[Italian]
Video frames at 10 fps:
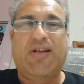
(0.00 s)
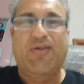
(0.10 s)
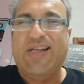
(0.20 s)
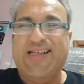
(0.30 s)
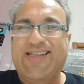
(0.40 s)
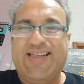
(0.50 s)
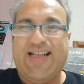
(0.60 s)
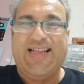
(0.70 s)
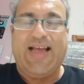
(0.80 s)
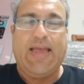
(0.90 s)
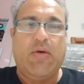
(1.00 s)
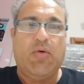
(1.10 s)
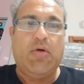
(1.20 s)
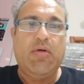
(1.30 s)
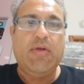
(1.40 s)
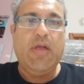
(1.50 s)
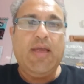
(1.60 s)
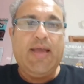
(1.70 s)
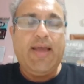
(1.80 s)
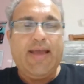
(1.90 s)
dell'ordine di 70 euro
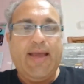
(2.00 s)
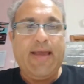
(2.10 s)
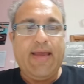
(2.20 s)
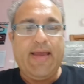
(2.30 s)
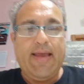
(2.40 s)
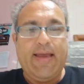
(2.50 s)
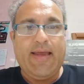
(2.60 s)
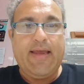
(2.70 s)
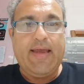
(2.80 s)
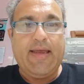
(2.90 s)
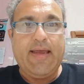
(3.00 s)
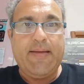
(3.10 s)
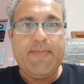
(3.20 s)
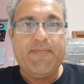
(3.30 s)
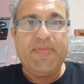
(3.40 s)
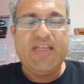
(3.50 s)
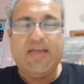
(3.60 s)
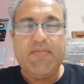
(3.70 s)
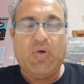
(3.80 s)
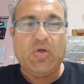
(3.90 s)
eh, di
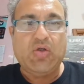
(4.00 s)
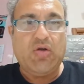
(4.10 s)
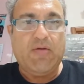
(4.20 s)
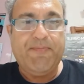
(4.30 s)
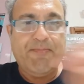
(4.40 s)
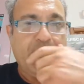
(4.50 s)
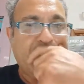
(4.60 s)
rimborso.